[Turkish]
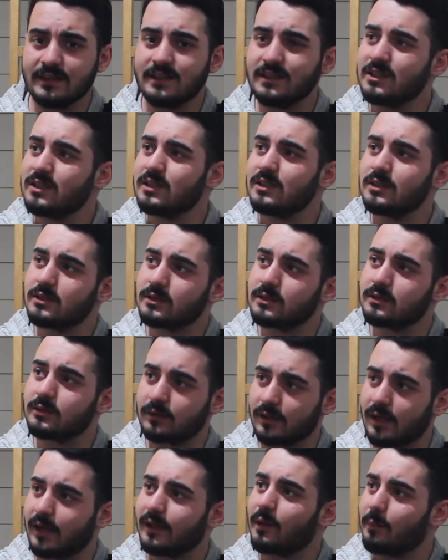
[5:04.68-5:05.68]
dini
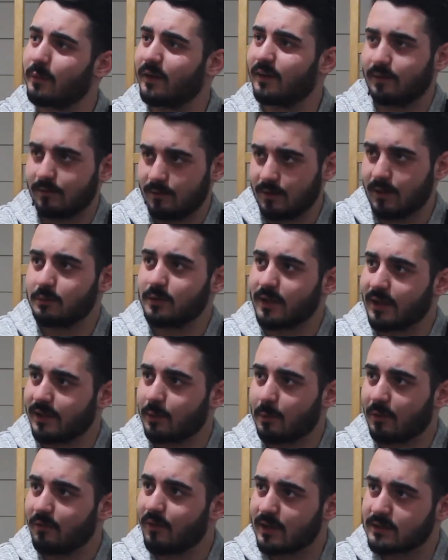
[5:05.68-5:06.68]
kademe diye bir
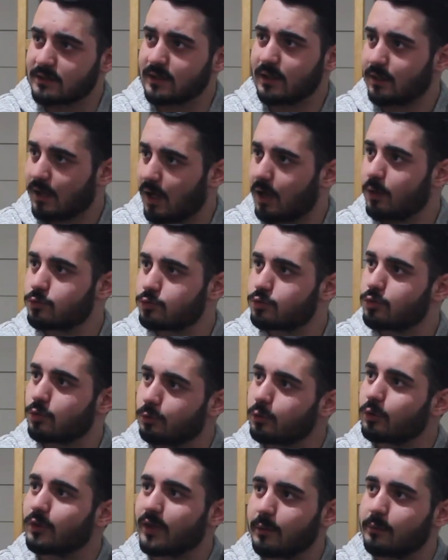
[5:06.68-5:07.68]
kademe varsa daha
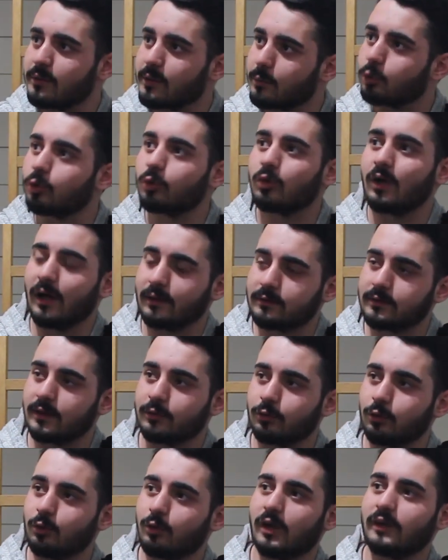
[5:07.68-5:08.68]
üstündür diyebilirim onu rahat
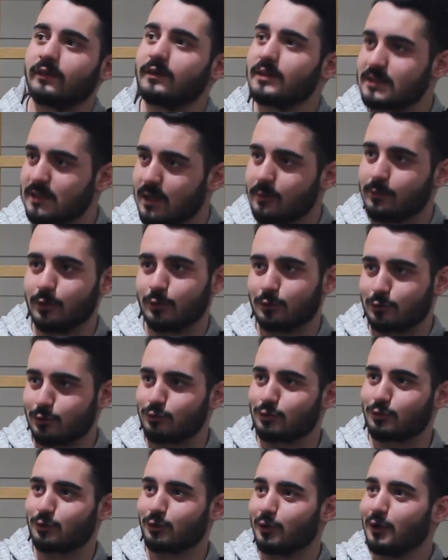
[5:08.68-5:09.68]
rahat gönül rahatlığıyla sen biliyorsun
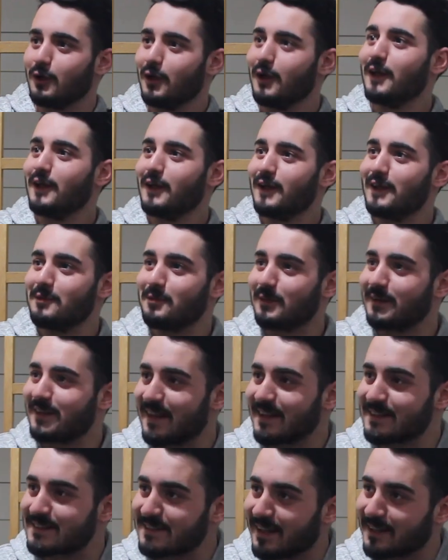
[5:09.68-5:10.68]
çünkü. ilmi
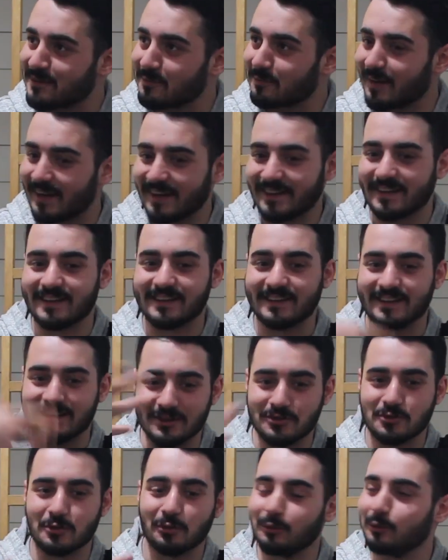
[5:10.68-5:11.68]
tahsilatın ne kadar
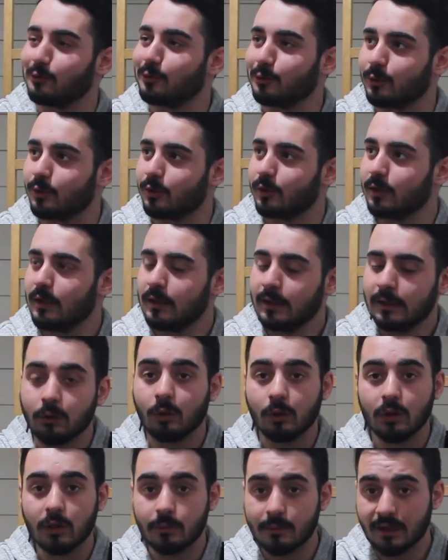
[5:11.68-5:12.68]
geniş olduğunu.
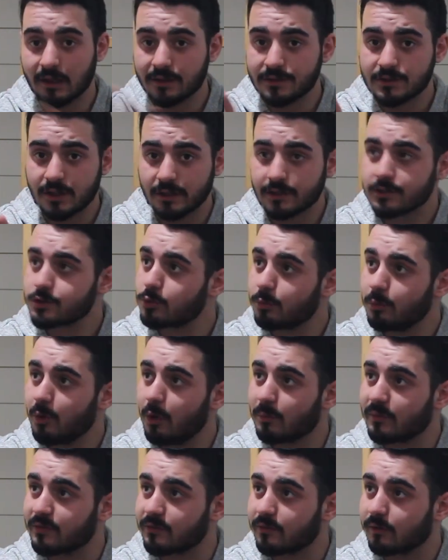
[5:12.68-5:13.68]
O Öyle bir yanlış anlaşılma
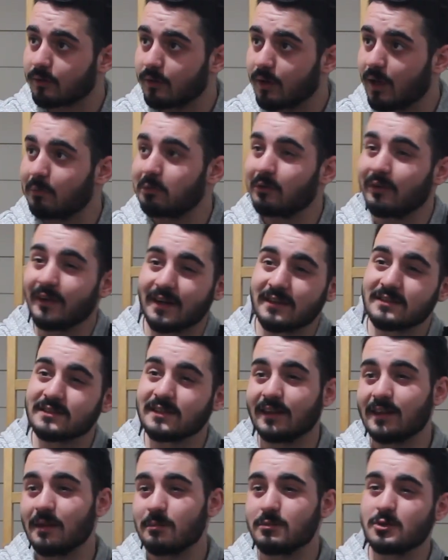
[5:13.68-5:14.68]
olmasın. Ha bunların
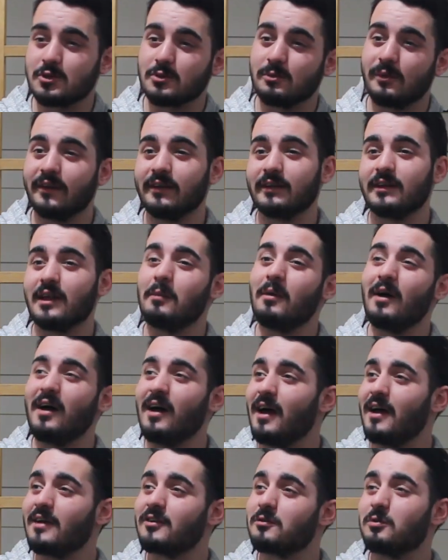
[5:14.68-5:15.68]
zaten Müslümanlıkla
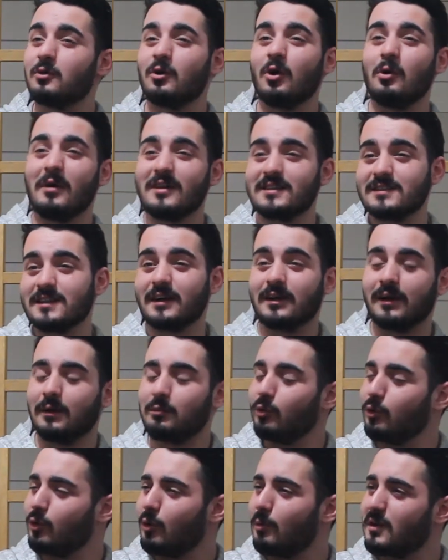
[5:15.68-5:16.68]
bağız, bu yobazlar,
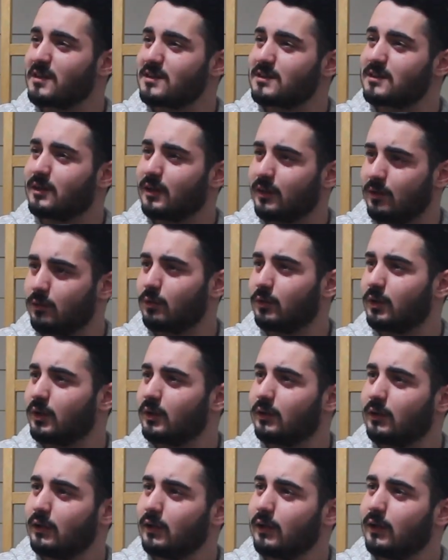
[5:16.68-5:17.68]
bu yobaz değil ne diyorlar?